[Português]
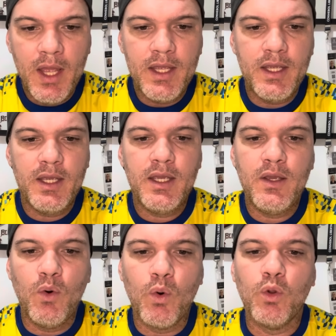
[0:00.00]

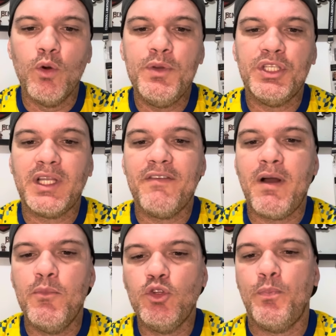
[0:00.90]
E o clube
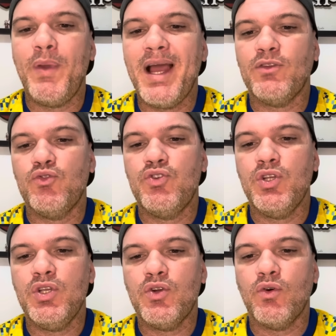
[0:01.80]
estava muito perto
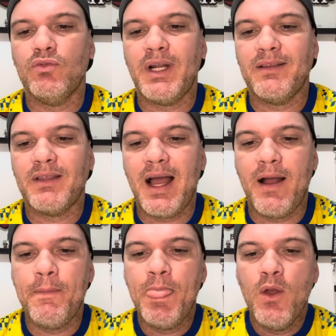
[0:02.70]
de
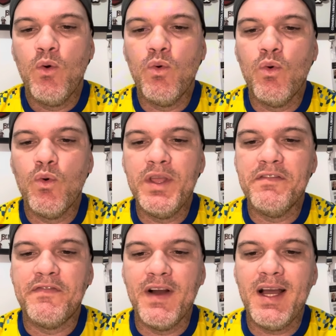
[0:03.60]
contratar o
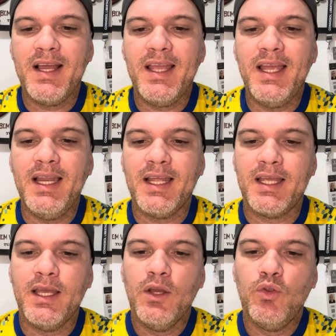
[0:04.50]
Ivan
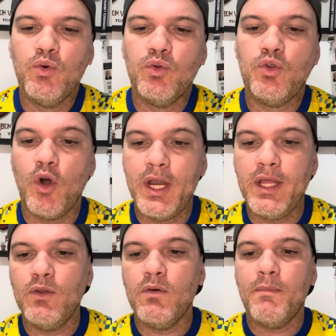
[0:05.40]
Ilic do
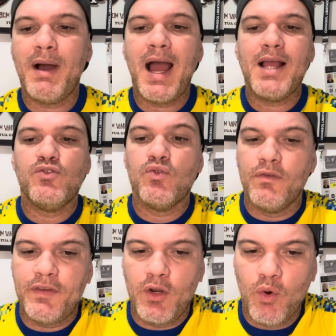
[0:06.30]
Torino, mas o
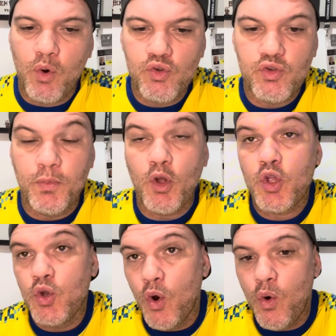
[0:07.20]
governo russo
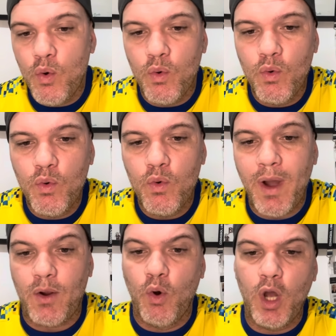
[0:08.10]
bloqueou o
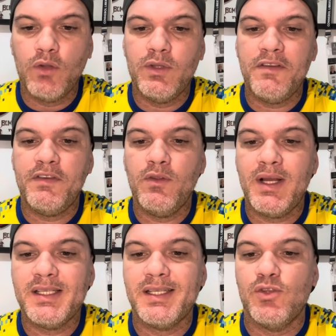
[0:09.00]
acordo devido
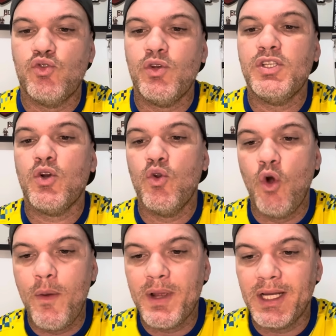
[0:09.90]
às sanções
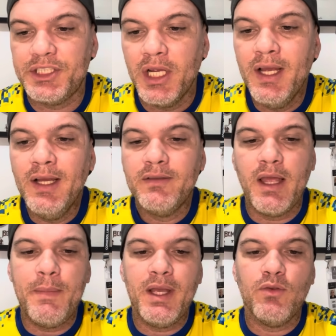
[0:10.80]
econômicas,
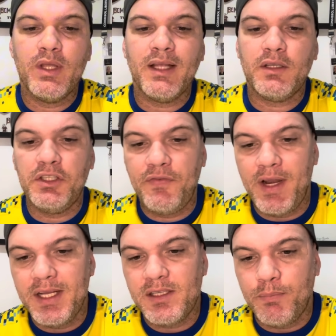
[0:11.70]
temendo que a
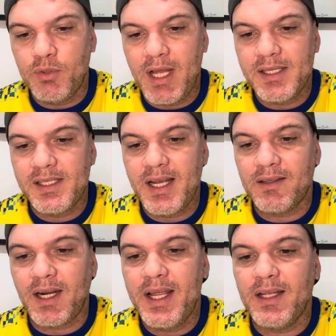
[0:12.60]
transferência pudesse
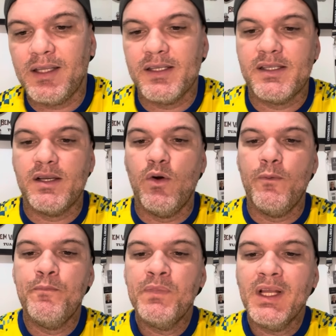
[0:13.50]
atrair a
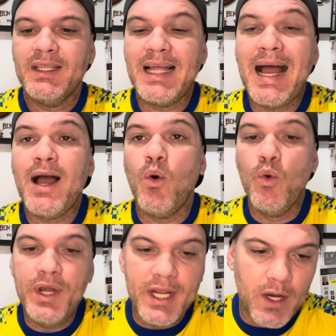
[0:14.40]
atenção da
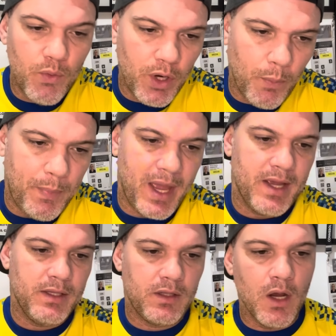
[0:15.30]
União
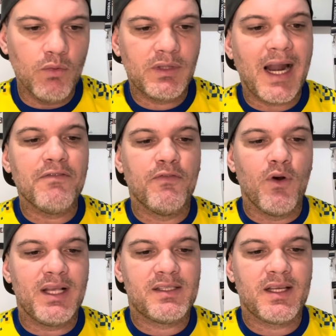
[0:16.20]
Europeia. Então
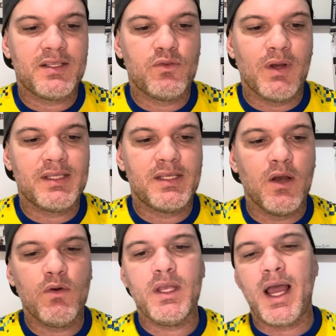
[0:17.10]
travou essa
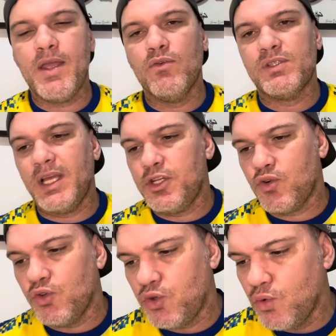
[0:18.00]
situação e aí o Zenit
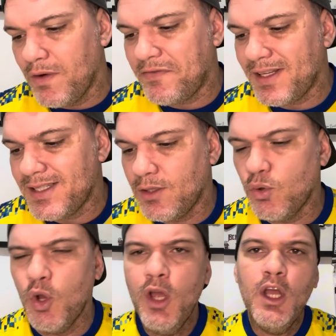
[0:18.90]
continua
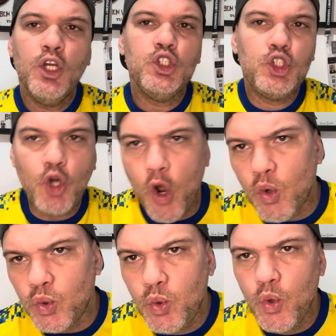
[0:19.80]
fazendo
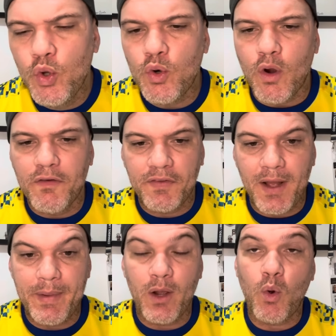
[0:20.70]
jogo duro com o
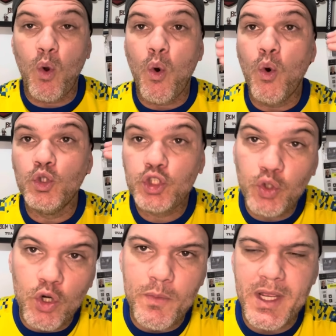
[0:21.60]
Flamengo. O
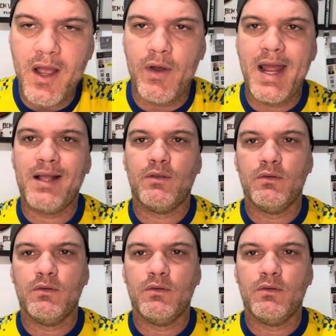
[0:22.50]
Júlio Miguel Neto,